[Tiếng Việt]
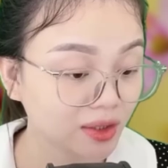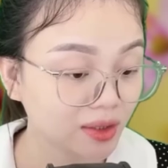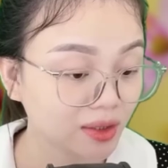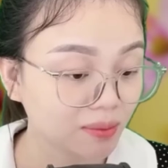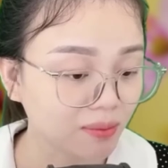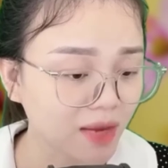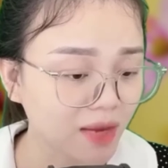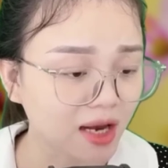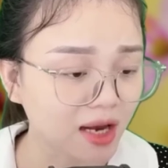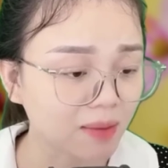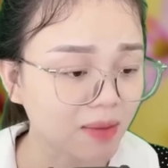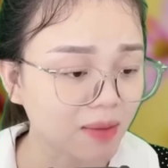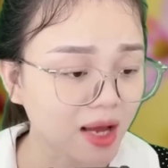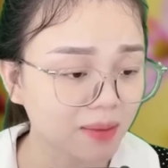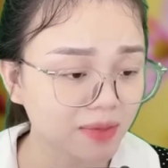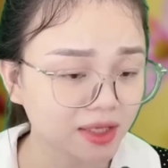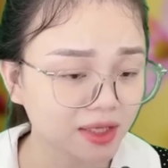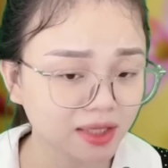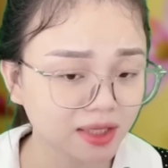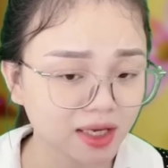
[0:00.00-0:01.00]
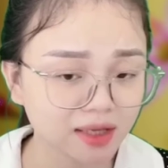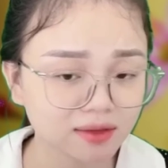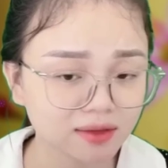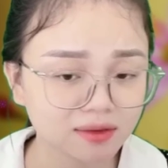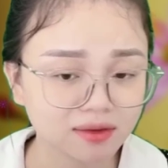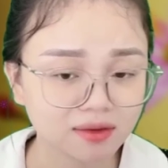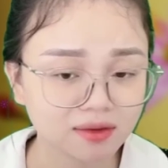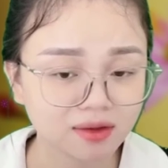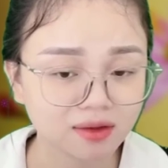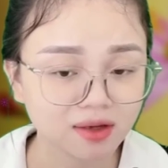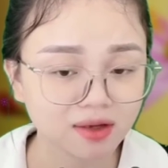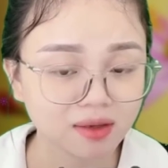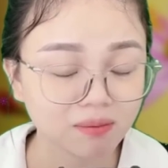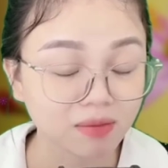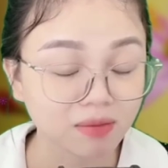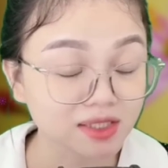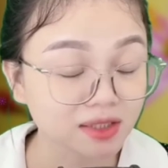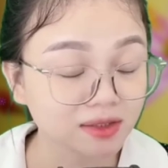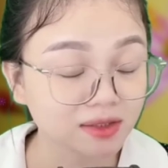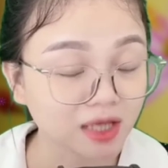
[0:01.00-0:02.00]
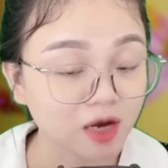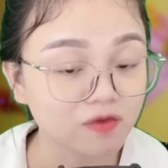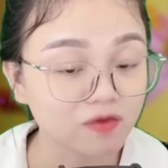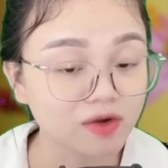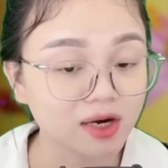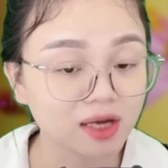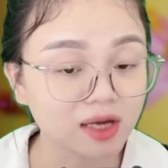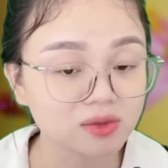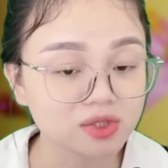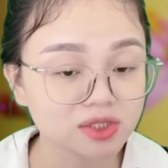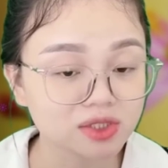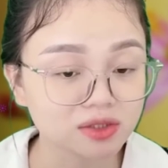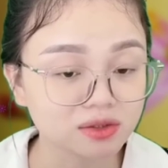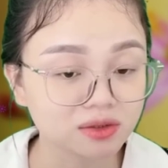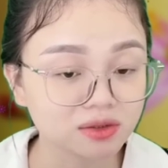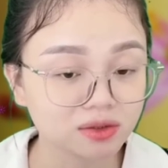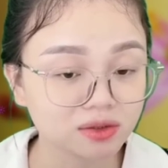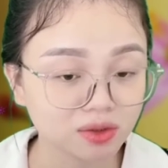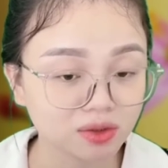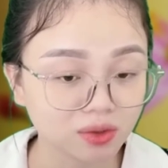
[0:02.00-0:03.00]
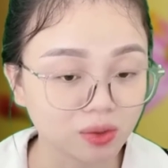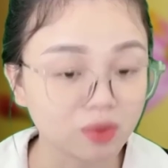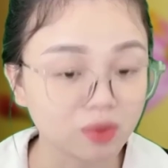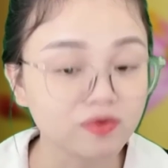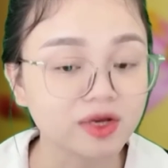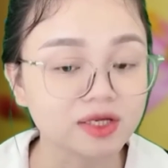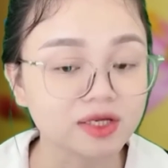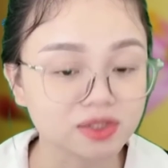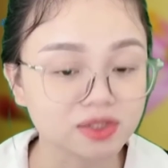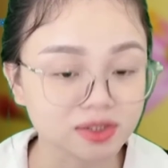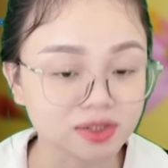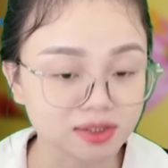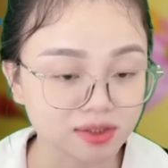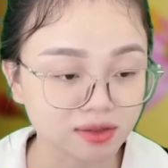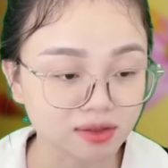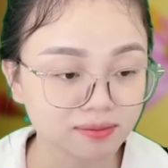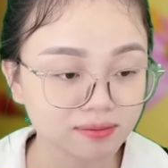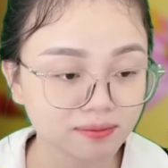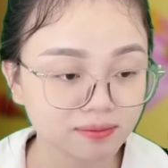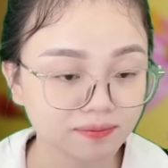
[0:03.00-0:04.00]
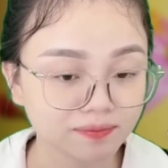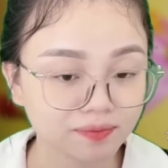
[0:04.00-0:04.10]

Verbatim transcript: Mai là ba mươi Tết, mà chắc tao với Lão Trư cố về cho sớm."